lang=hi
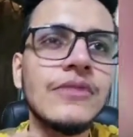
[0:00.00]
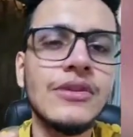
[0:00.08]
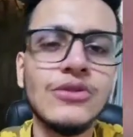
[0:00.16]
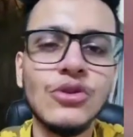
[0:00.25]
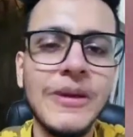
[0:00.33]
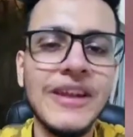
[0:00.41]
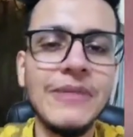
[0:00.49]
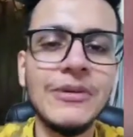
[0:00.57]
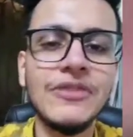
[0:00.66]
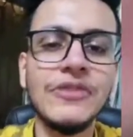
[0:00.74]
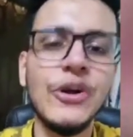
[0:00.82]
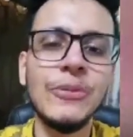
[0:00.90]
तो मैंने बस
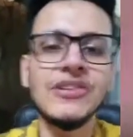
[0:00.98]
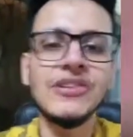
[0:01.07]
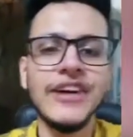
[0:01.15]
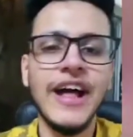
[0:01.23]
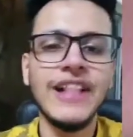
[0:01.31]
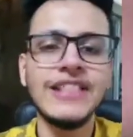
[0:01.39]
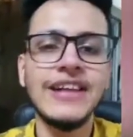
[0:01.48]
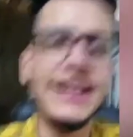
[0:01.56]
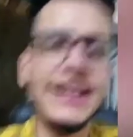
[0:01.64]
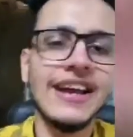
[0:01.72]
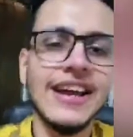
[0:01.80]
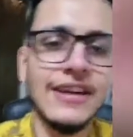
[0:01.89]
वीडियो में इसलिए डाल दिया कि
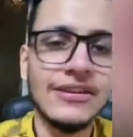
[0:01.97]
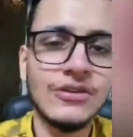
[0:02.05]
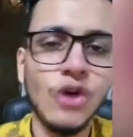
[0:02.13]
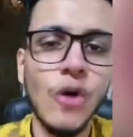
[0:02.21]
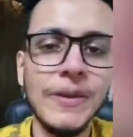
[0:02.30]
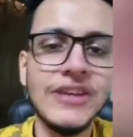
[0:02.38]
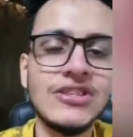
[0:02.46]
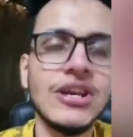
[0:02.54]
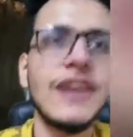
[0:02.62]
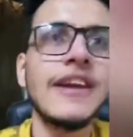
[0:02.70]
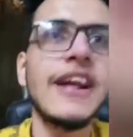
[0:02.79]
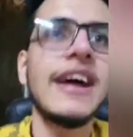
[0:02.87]
एक टॉपिक चल
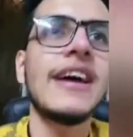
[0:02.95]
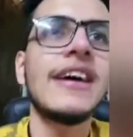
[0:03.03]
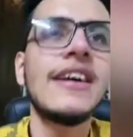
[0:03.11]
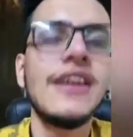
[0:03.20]
रहा है